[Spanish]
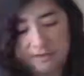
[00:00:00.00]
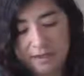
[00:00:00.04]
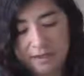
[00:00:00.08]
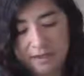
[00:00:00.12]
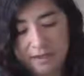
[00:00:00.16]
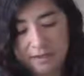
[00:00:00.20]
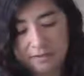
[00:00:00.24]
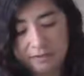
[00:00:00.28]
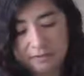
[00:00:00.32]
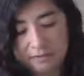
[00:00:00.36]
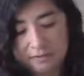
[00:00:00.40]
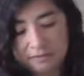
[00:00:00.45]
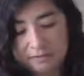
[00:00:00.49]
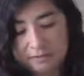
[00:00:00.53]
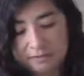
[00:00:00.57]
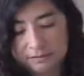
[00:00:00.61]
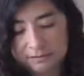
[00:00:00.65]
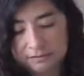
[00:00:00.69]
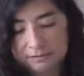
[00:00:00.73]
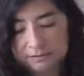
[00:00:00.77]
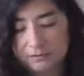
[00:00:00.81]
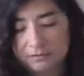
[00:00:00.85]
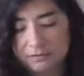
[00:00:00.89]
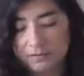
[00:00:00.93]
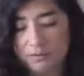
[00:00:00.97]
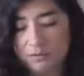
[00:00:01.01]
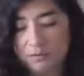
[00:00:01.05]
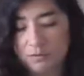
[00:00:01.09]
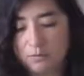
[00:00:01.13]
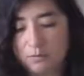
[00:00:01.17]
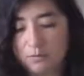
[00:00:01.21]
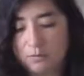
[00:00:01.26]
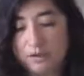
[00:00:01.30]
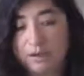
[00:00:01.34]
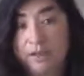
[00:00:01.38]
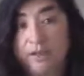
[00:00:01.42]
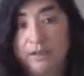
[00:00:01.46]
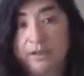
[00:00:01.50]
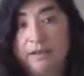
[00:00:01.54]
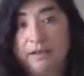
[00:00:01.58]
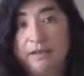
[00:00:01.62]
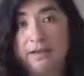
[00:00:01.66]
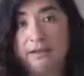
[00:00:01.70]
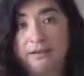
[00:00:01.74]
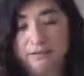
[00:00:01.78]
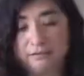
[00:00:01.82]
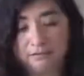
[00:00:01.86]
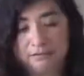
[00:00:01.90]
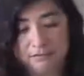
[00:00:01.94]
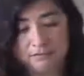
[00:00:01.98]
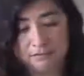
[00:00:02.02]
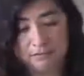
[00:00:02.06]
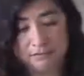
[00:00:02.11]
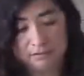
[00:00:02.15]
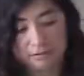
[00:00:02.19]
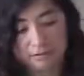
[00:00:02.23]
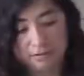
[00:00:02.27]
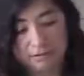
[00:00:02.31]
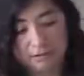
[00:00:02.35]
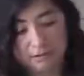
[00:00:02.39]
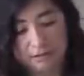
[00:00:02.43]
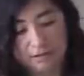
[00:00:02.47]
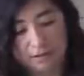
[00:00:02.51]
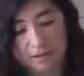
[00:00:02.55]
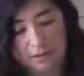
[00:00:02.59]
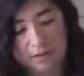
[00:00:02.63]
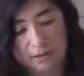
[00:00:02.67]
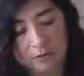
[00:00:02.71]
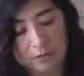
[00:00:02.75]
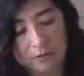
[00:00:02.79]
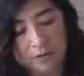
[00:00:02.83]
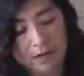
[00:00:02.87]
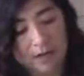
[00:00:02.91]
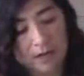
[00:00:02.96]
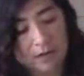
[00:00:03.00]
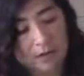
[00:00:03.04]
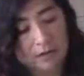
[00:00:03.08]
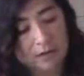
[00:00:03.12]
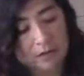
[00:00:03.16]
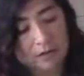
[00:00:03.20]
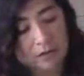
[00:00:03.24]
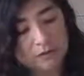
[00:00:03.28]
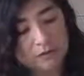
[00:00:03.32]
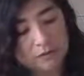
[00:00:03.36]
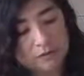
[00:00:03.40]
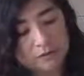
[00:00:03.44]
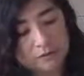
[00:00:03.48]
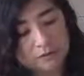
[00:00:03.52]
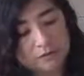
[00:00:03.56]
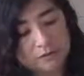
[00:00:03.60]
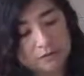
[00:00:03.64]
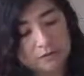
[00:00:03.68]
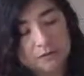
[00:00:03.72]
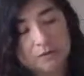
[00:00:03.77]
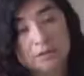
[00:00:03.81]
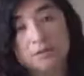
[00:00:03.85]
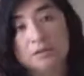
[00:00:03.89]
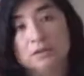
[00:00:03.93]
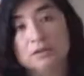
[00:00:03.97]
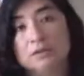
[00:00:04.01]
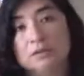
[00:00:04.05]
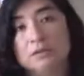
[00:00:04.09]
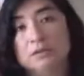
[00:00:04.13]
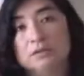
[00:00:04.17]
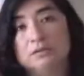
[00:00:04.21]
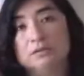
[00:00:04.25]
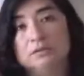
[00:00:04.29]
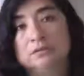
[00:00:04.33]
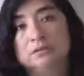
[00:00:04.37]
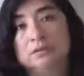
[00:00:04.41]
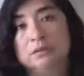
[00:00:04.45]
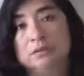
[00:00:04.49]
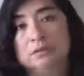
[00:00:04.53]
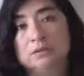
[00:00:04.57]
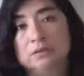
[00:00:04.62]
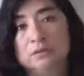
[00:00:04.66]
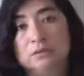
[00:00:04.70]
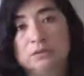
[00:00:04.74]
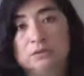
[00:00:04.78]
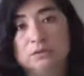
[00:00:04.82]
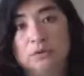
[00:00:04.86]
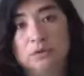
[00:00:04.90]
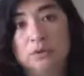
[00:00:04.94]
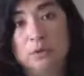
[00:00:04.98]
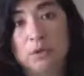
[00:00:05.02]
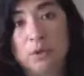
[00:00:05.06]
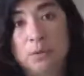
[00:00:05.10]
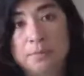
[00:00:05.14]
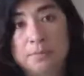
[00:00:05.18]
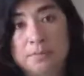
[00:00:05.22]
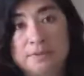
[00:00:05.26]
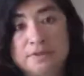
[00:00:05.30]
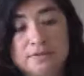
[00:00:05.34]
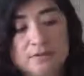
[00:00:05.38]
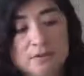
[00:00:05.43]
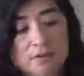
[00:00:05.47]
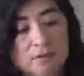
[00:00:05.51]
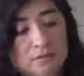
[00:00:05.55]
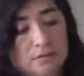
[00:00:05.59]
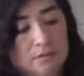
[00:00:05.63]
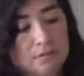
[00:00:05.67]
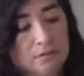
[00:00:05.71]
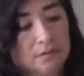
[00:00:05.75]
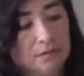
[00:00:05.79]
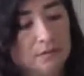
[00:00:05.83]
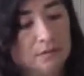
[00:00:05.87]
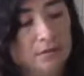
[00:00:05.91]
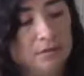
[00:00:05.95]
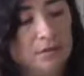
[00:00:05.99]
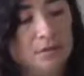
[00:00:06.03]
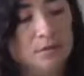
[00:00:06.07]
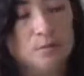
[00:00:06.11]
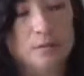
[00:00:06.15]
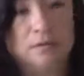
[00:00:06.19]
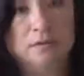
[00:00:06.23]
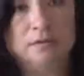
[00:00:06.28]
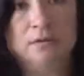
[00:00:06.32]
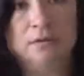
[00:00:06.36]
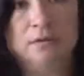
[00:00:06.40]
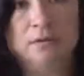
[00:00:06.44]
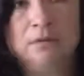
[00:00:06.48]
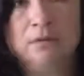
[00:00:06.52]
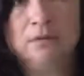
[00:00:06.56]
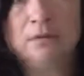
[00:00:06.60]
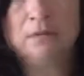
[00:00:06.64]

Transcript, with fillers: es como quedan decorados nuestros dos pisos de nuestro